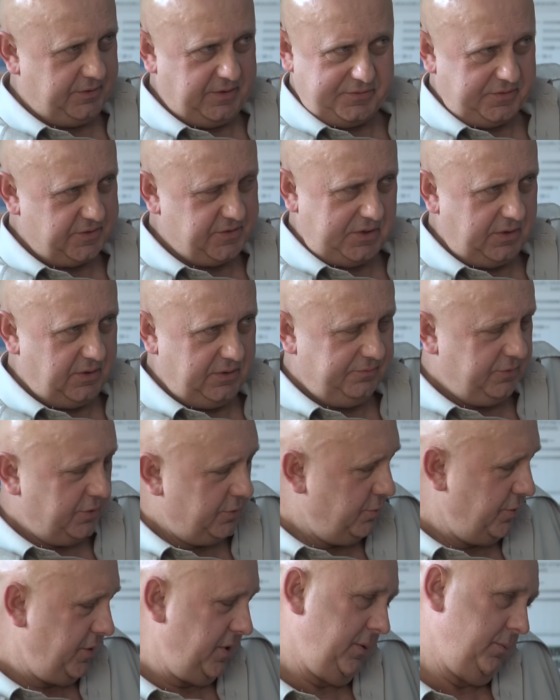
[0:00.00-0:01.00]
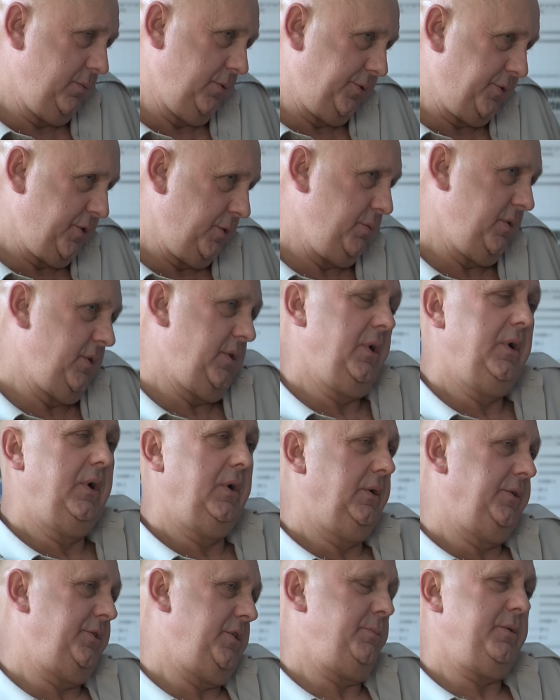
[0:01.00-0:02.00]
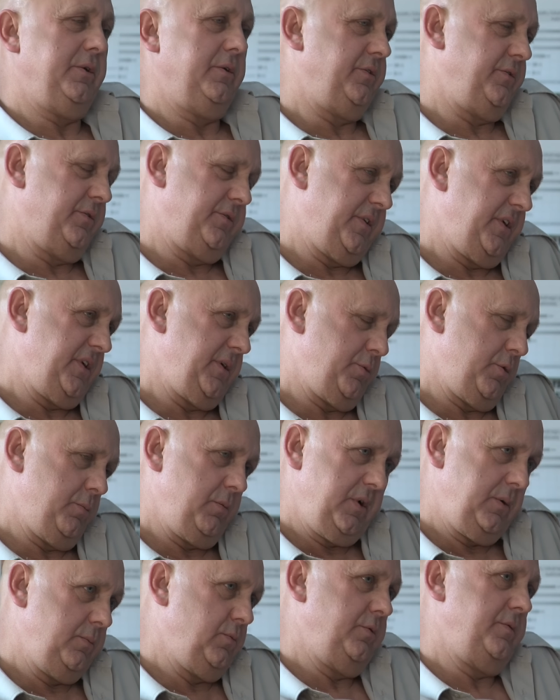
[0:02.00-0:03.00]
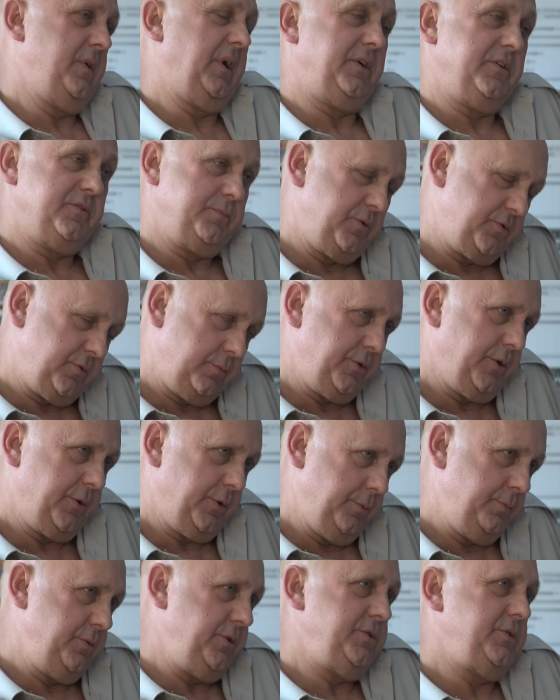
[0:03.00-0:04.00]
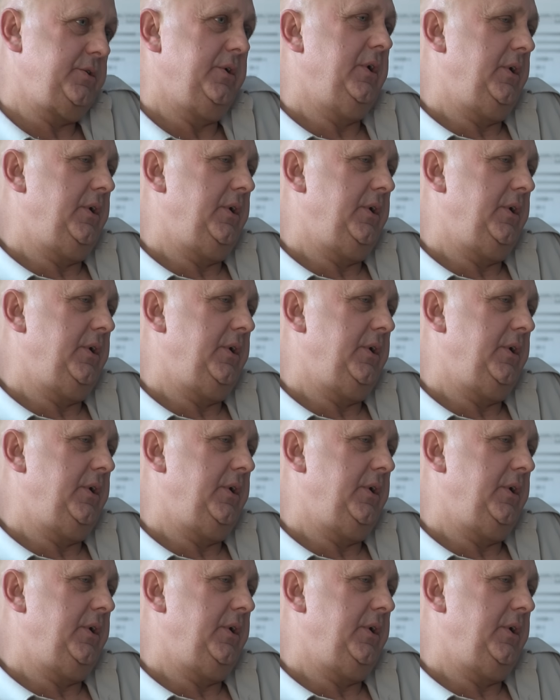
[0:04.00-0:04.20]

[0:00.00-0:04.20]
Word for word: wszystkich informujemy o trybie, trybie rozwiązania problemu, w jaki sposób to robić.